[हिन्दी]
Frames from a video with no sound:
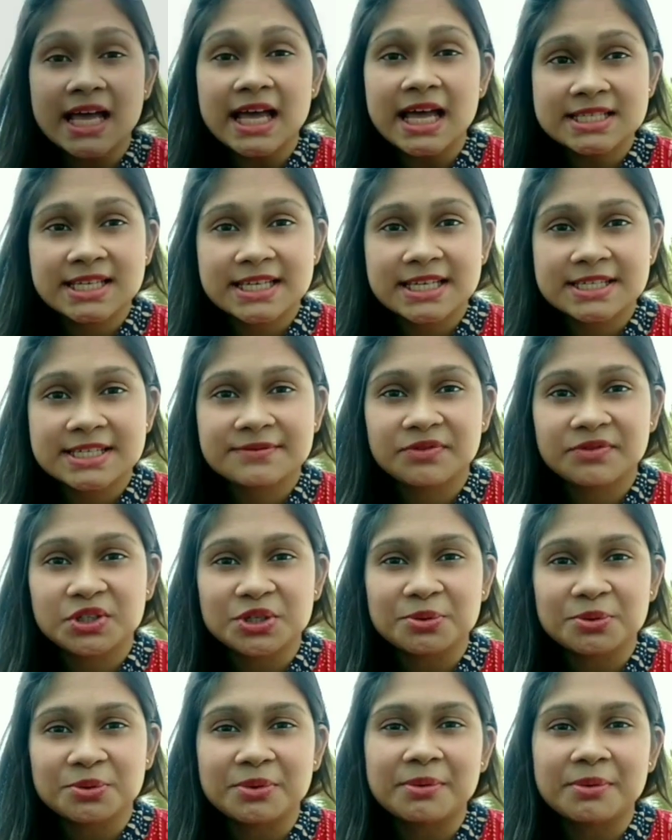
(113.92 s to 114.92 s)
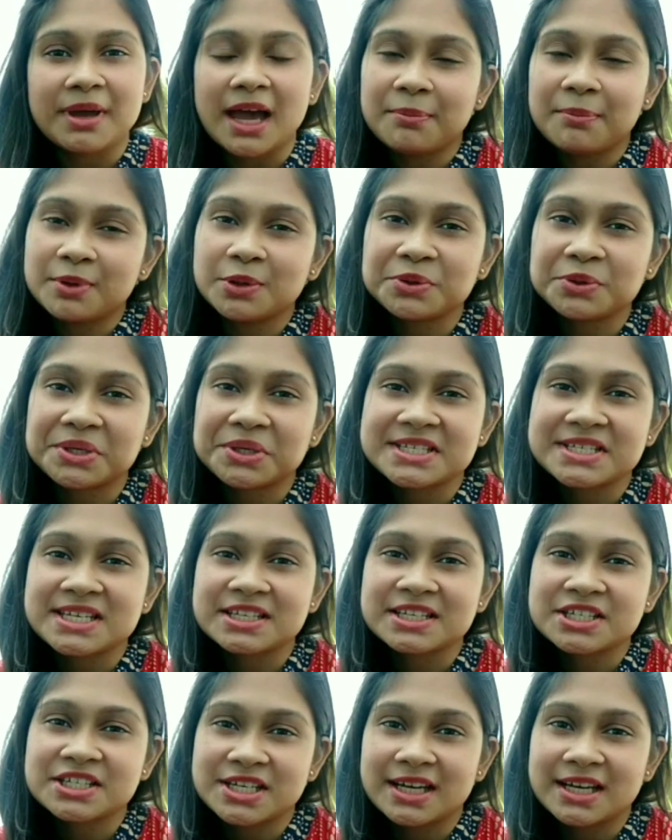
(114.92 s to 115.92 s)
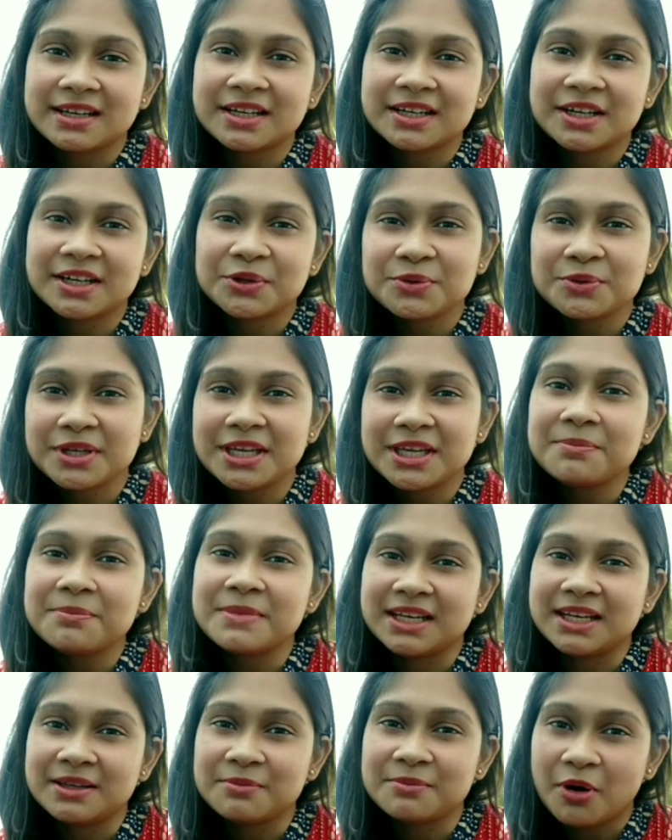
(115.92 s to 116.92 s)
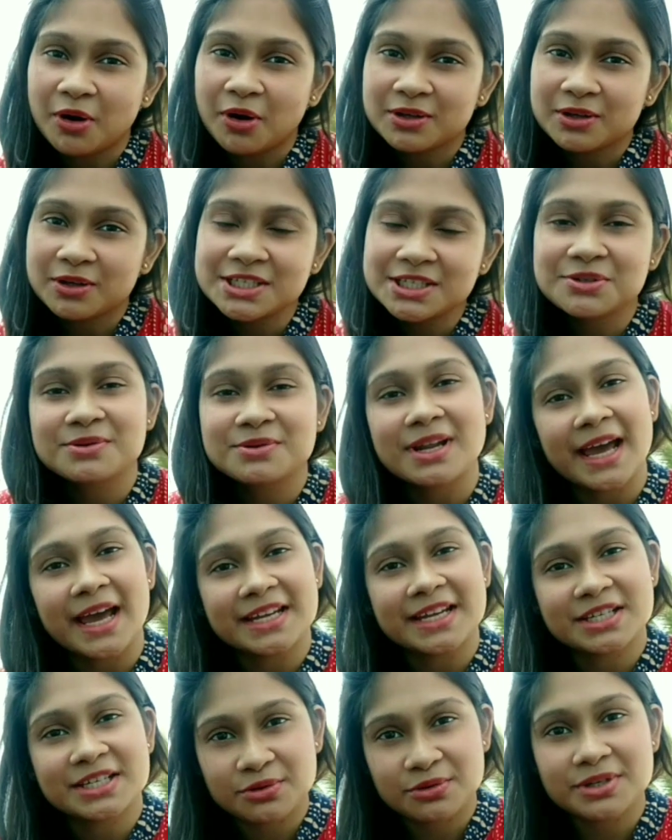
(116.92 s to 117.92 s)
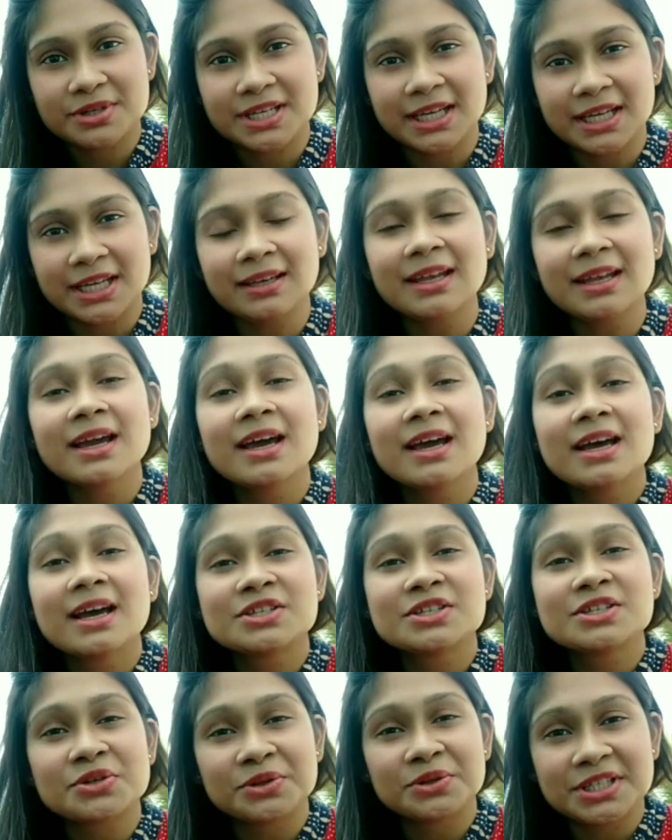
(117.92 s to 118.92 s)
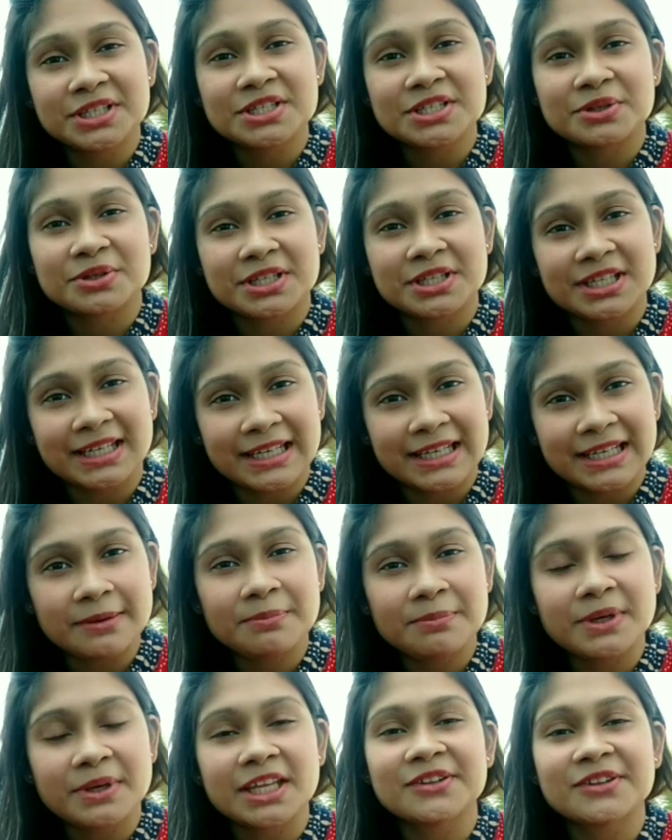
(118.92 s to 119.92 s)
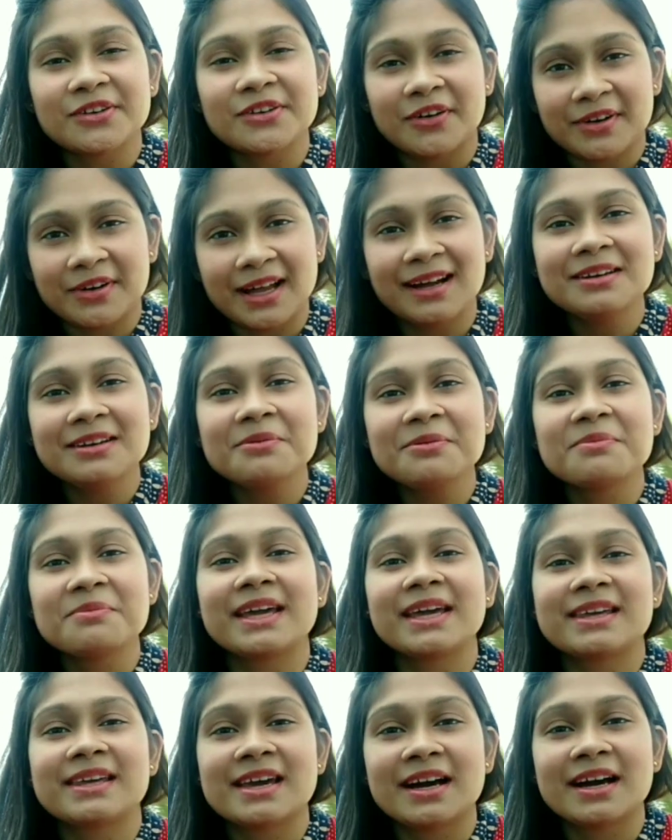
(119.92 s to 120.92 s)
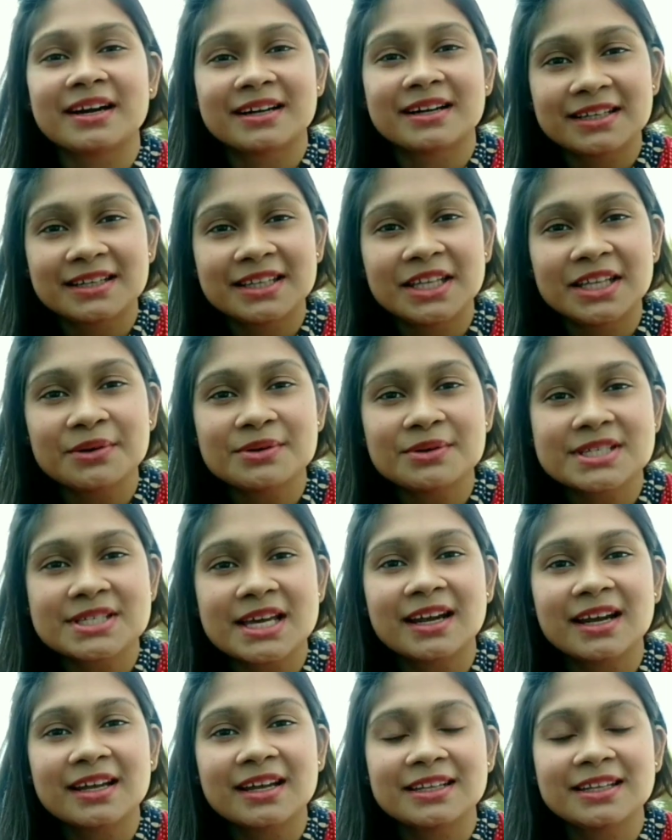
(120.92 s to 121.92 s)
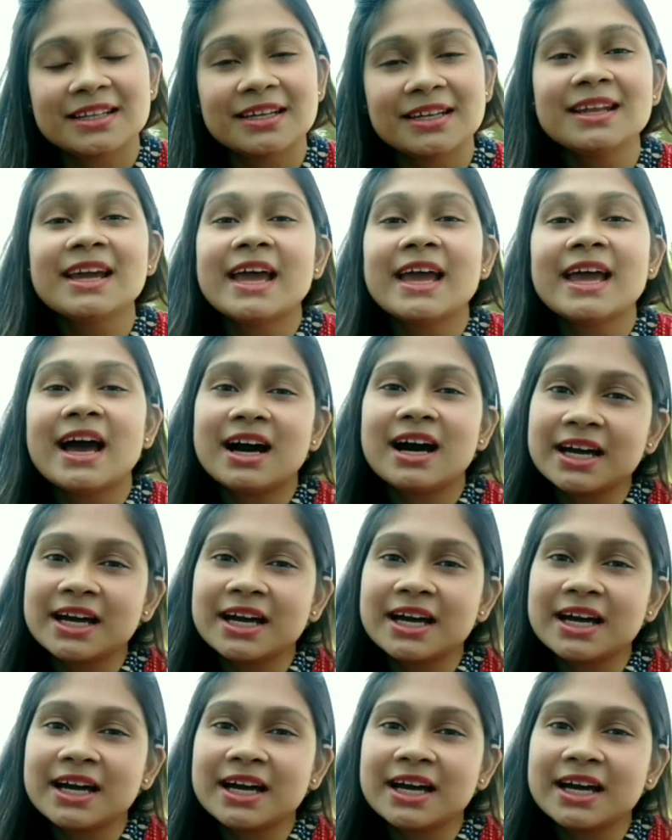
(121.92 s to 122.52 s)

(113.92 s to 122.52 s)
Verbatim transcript: आज की इस वीडियो में मैं आप लोगों के साथ शेयर करूंगी मेरी मॉर्निंग टू नाइट रूटीन छोटी छोटी क्लिप के दौरान मैं क्या करती हूँ सारा दिन